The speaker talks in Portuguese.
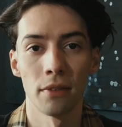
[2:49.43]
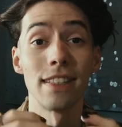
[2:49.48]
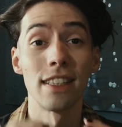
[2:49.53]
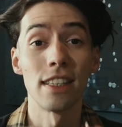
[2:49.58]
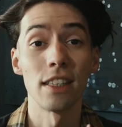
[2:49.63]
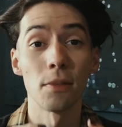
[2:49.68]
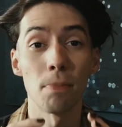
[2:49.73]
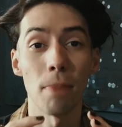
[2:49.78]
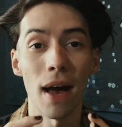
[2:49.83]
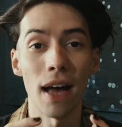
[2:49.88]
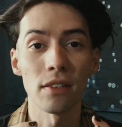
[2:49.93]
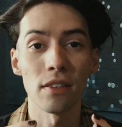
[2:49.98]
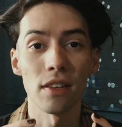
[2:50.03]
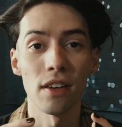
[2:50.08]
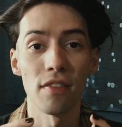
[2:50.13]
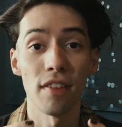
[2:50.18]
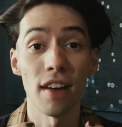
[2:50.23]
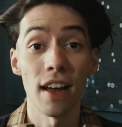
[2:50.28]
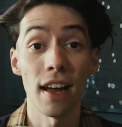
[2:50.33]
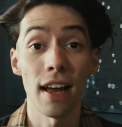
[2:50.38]
Esse
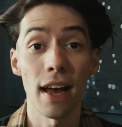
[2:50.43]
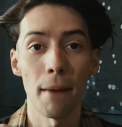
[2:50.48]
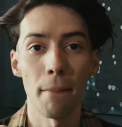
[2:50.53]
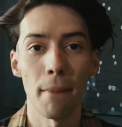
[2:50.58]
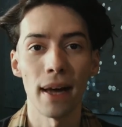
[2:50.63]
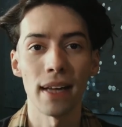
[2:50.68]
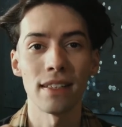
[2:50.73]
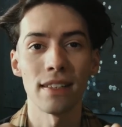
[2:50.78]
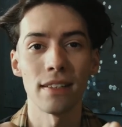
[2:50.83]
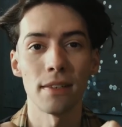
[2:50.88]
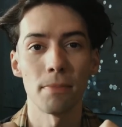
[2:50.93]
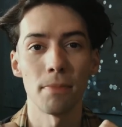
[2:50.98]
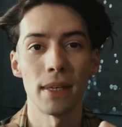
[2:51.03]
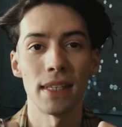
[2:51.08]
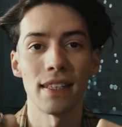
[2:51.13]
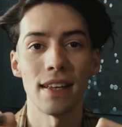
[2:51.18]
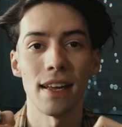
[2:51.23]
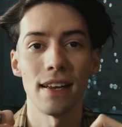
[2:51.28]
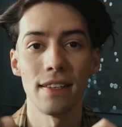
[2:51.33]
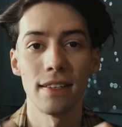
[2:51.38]
espaço ele vai acabar se
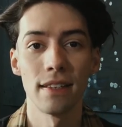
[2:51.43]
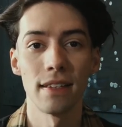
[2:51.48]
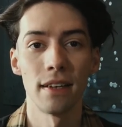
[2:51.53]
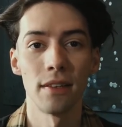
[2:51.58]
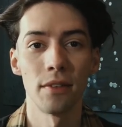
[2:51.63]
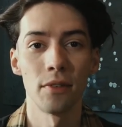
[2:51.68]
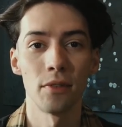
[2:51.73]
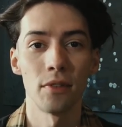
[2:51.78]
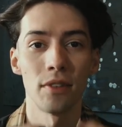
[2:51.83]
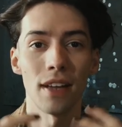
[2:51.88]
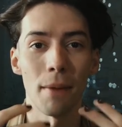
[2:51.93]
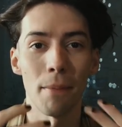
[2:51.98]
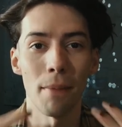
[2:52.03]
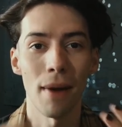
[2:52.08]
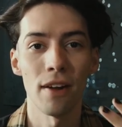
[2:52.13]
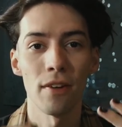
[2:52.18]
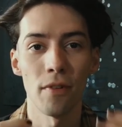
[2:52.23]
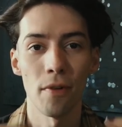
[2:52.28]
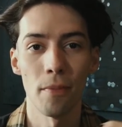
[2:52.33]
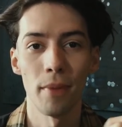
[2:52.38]
especializando no
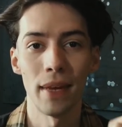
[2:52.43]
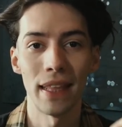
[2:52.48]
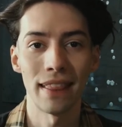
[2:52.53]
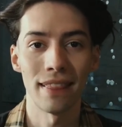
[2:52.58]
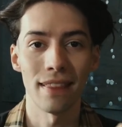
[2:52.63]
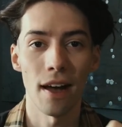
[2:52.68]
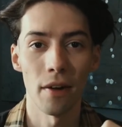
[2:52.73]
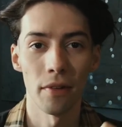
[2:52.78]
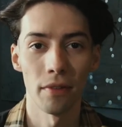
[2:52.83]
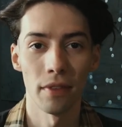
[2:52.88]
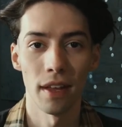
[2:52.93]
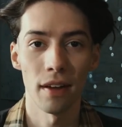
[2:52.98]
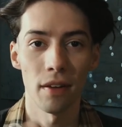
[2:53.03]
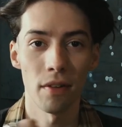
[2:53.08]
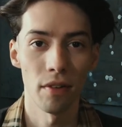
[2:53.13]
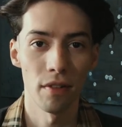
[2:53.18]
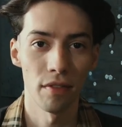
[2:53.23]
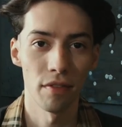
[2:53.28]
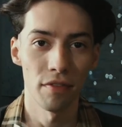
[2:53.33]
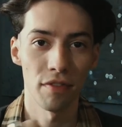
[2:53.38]
trabalho com metal, né?
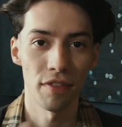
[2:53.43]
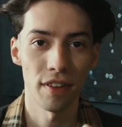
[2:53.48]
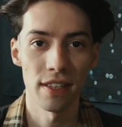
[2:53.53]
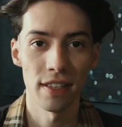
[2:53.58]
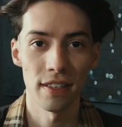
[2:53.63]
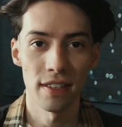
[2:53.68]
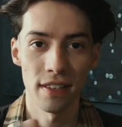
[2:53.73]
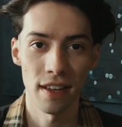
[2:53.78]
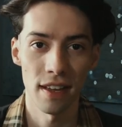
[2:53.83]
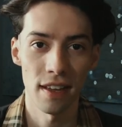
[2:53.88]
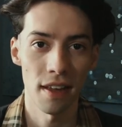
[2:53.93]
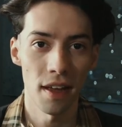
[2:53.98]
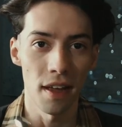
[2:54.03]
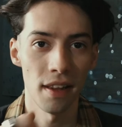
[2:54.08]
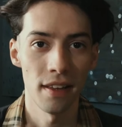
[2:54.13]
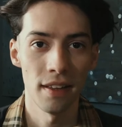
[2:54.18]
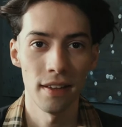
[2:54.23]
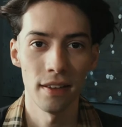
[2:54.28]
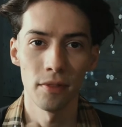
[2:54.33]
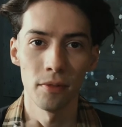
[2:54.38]
Com fazer
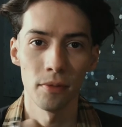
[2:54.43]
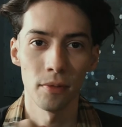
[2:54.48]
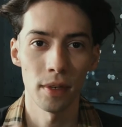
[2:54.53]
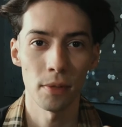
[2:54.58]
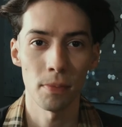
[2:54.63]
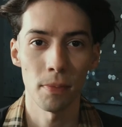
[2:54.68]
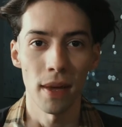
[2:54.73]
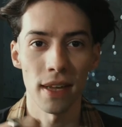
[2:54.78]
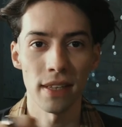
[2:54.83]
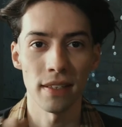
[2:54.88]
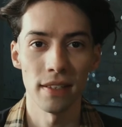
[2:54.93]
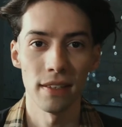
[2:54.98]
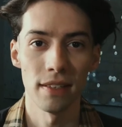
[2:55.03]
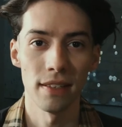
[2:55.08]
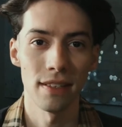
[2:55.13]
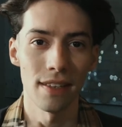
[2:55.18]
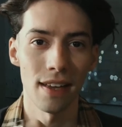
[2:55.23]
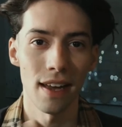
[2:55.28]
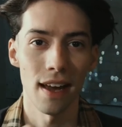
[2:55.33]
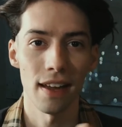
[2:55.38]
ali uma espécie
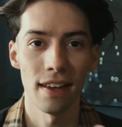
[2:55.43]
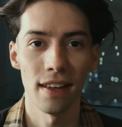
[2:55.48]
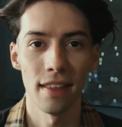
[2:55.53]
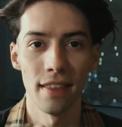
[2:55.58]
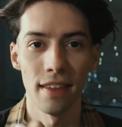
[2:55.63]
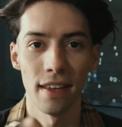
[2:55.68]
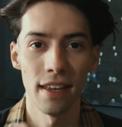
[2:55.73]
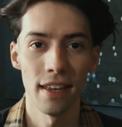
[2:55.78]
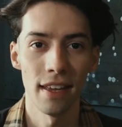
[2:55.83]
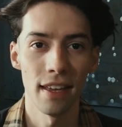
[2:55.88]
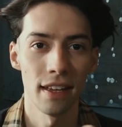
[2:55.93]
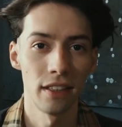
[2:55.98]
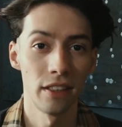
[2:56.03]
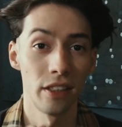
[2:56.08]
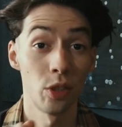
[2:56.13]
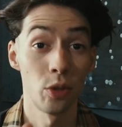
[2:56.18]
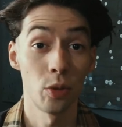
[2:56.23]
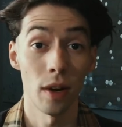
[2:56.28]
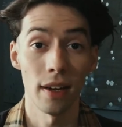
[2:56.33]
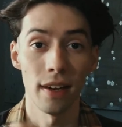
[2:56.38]
de serralheria,
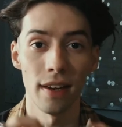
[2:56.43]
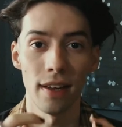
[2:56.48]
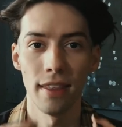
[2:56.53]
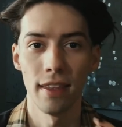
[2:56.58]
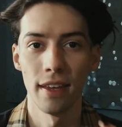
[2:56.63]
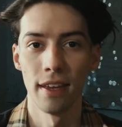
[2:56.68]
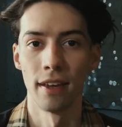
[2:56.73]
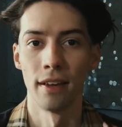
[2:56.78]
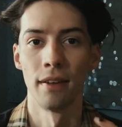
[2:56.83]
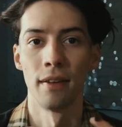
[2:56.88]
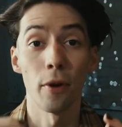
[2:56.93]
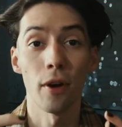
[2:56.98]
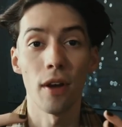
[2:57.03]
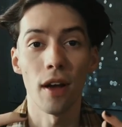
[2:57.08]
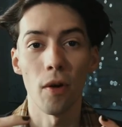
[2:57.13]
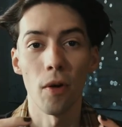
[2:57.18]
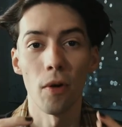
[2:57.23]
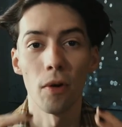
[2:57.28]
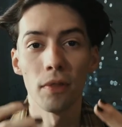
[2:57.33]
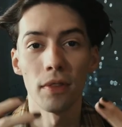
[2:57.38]
de joalheria. Então, por
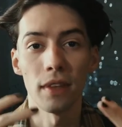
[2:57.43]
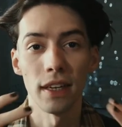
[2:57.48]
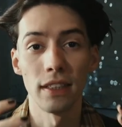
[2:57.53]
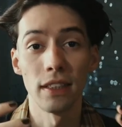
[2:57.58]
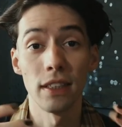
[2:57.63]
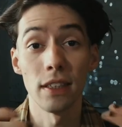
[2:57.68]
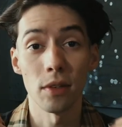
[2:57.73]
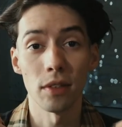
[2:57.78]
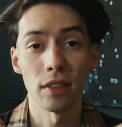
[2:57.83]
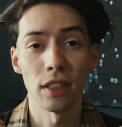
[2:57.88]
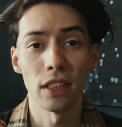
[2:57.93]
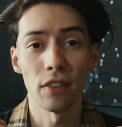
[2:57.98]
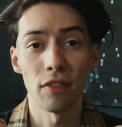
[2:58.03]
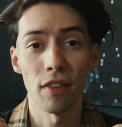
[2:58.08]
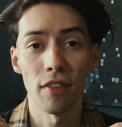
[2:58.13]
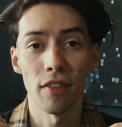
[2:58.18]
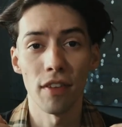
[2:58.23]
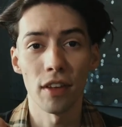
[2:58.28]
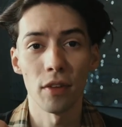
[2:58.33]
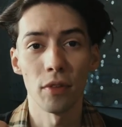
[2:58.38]
conta disso, a gente
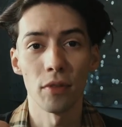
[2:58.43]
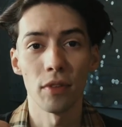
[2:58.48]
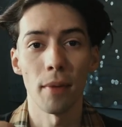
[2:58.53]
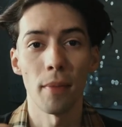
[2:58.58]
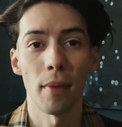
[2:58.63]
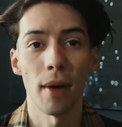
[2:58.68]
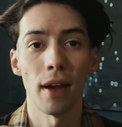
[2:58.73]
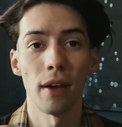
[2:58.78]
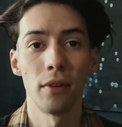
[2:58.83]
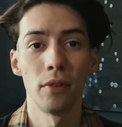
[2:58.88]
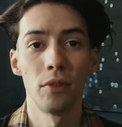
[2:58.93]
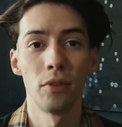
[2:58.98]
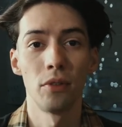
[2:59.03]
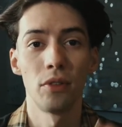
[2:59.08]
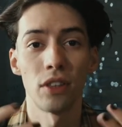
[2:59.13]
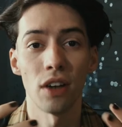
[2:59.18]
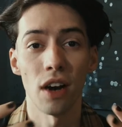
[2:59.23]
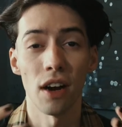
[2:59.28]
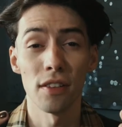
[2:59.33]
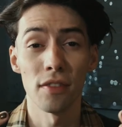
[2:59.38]
vai ver que o trabalho
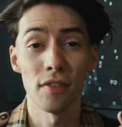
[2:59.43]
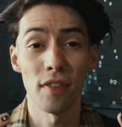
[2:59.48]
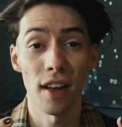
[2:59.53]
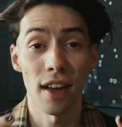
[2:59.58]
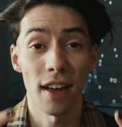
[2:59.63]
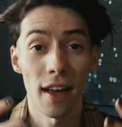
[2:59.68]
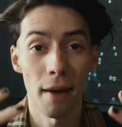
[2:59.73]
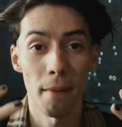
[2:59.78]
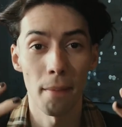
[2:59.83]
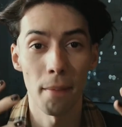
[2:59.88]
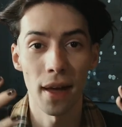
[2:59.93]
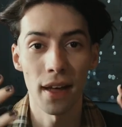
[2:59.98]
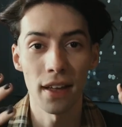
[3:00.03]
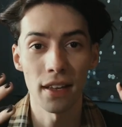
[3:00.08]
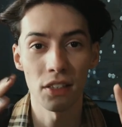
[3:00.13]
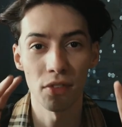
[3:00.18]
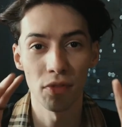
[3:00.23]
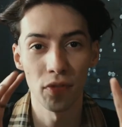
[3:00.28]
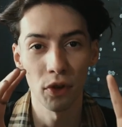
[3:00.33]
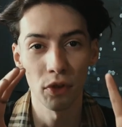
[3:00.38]
do Charles vai
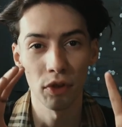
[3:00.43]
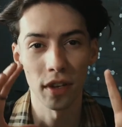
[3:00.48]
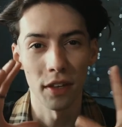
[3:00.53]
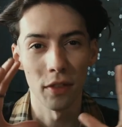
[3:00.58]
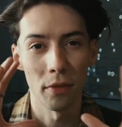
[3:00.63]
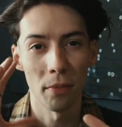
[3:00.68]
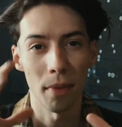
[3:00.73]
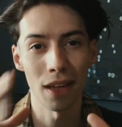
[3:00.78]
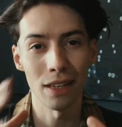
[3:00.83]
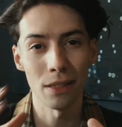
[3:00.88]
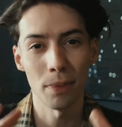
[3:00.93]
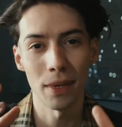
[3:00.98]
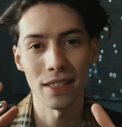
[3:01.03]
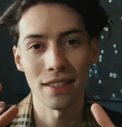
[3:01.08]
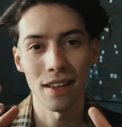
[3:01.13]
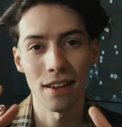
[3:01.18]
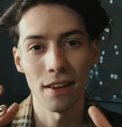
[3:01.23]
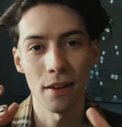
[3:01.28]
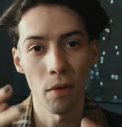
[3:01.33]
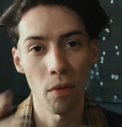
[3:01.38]
acabar se voltando mais para
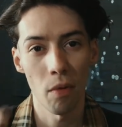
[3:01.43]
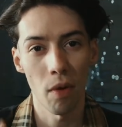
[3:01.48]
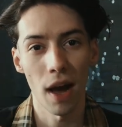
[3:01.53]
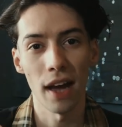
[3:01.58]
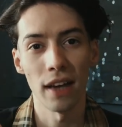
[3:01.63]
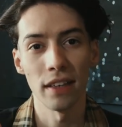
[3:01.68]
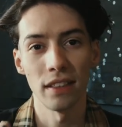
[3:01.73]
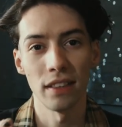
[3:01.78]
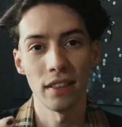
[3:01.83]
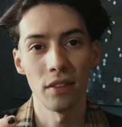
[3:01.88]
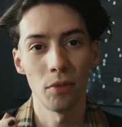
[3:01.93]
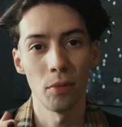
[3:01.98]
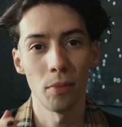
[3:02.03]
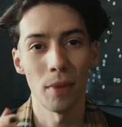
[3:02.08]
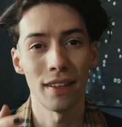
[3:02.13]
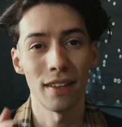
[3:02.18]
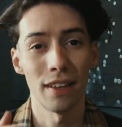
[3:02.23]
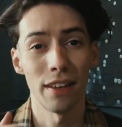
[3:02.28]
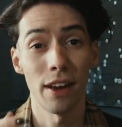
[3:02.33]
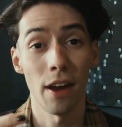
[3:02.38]
essa linguagem do
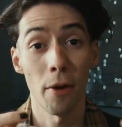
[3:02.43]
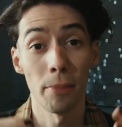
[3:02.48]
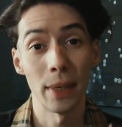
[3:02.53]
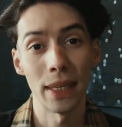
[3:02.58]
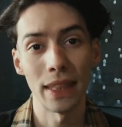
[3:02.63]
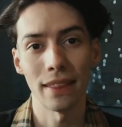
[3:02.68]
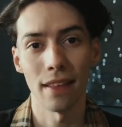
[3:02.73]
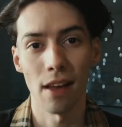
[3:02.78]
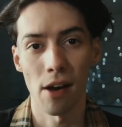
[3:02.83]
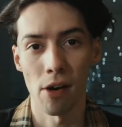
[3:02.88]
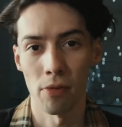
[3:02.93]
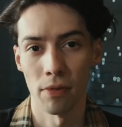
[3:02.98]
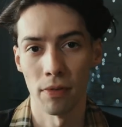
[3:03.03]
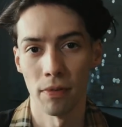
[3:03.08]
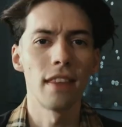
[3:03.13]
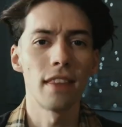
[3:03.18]
material metal.